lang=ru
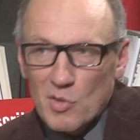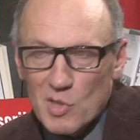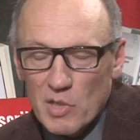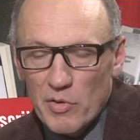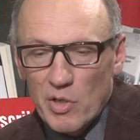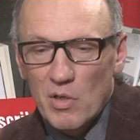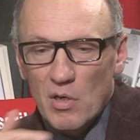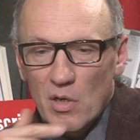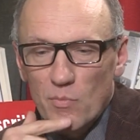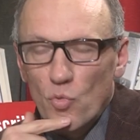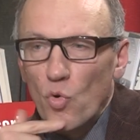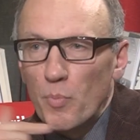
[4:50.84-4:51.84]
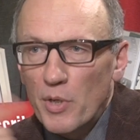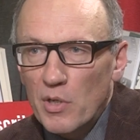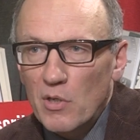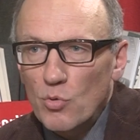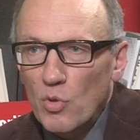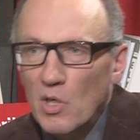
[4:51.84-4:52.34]
заговорили об опере,
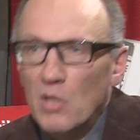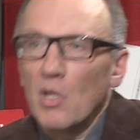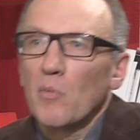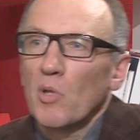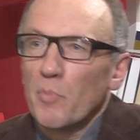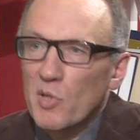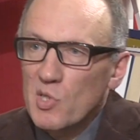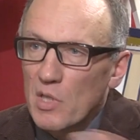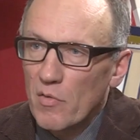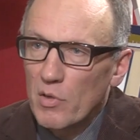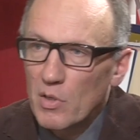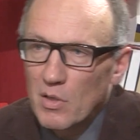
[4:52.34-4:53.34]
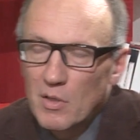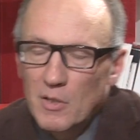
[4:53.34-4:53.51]
которая да, никогда не да, была Потому что,